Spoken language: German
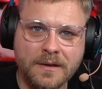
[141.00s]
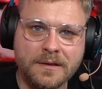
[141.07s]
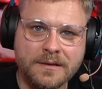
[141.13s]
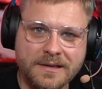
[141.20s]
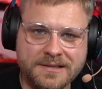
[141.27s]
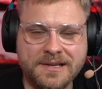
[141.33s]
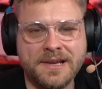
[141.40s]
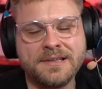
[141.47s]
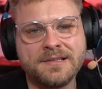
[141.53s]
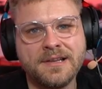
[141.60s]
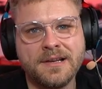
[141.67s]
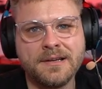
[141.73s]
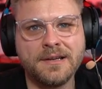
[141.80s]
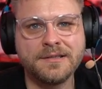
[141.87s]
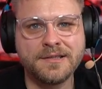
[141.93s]
Das heißt ja
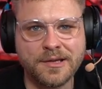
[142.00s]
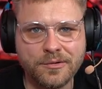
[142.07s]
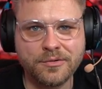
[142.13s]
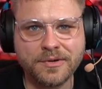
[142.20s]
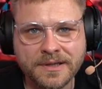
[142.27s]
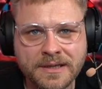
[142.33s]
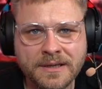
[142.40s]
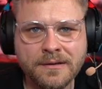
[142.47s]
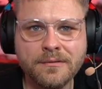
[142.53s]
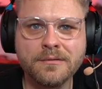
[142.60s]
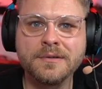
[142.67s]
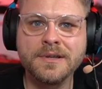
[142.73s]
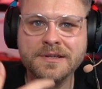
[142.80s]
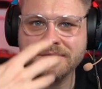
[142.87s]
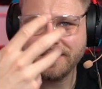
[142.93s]
in der Theorie,
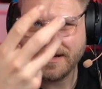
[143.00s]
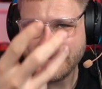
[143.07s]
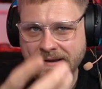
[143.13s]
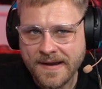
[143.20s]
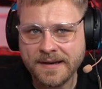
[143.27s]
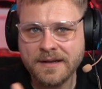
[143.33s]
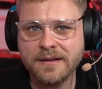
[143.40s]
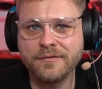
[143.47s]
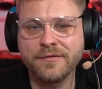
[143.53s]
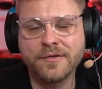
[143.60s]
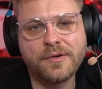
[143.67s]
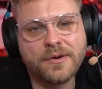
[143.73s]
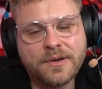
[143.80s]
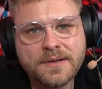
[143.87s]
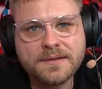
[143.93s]
und das werden einige von
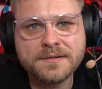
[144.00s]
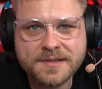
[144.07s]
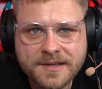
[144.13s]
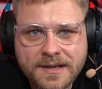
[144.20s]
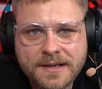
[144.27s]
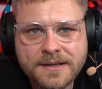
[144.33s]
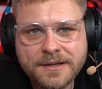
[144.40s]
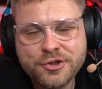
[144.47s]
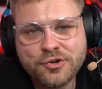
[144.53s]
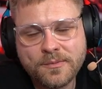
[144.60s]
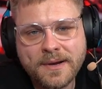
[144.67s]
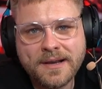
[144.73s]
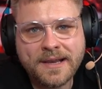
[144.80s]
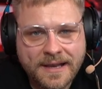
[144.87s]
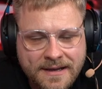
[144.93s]
euch sicherlich schon
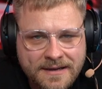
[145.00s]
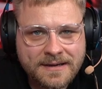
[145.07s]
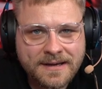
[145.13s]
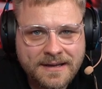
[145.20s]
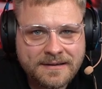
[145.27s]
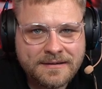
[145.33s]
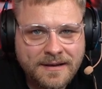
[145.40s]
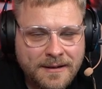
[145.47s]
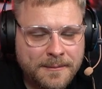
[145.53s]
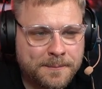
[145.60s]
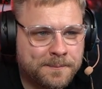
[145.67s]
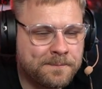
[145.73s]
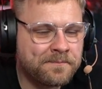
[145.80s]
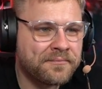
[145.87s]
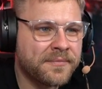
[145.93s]
mal kennengelernt haben,